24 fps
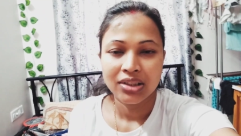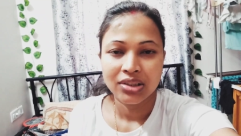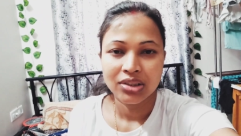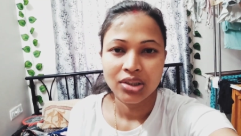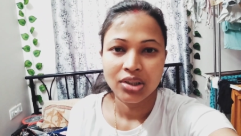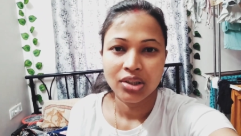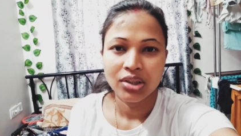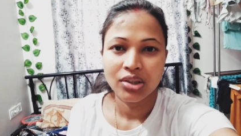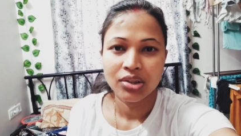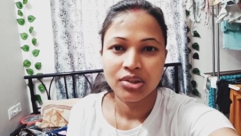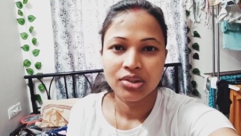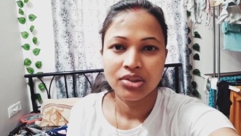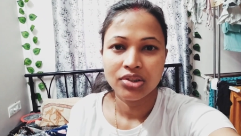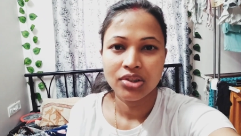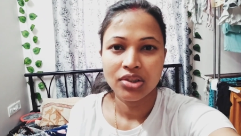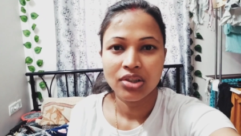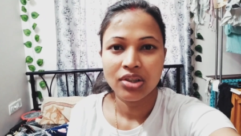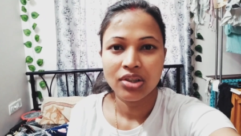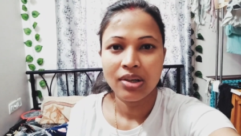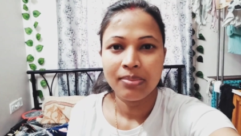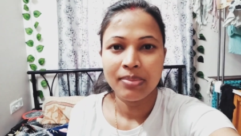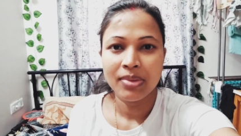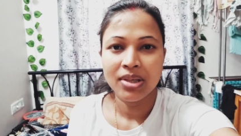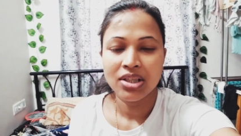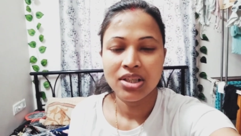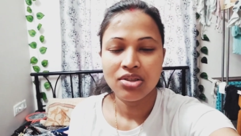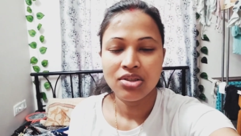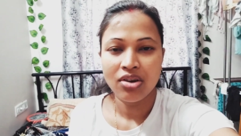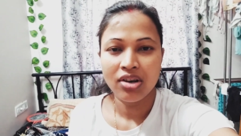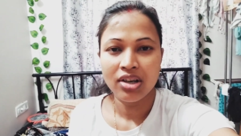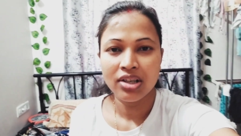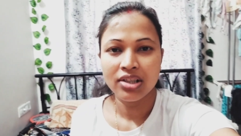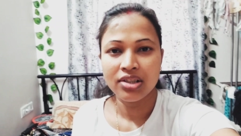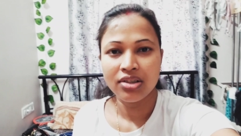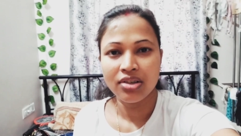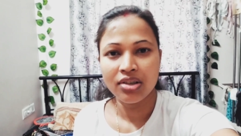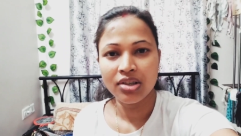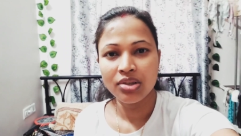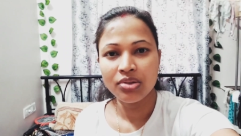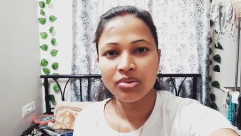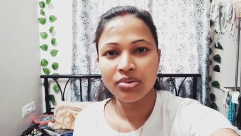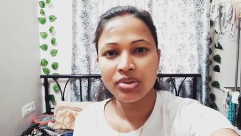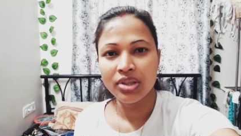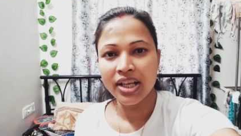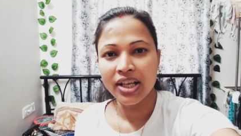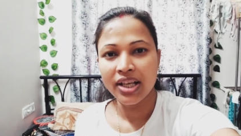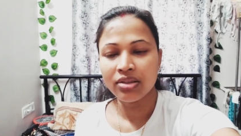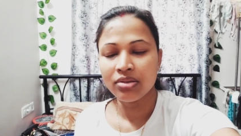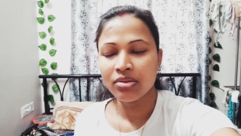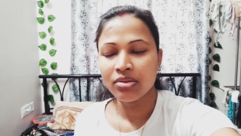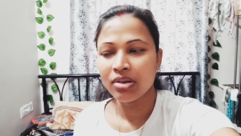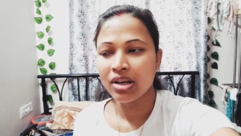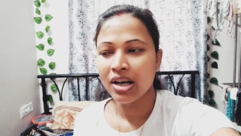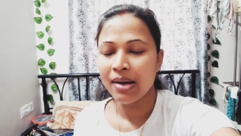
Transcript: তো ওর জন্য আমি সকাল সকাল উঠে একটু